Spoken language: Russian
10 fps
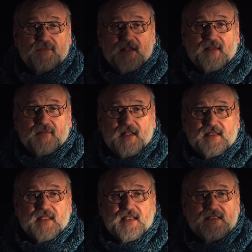объектом
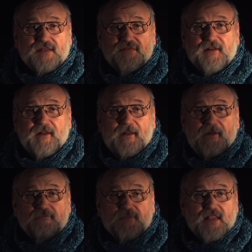для атеистов.
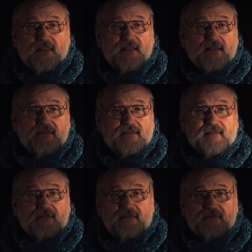Это
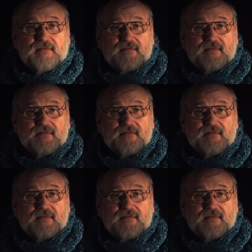э,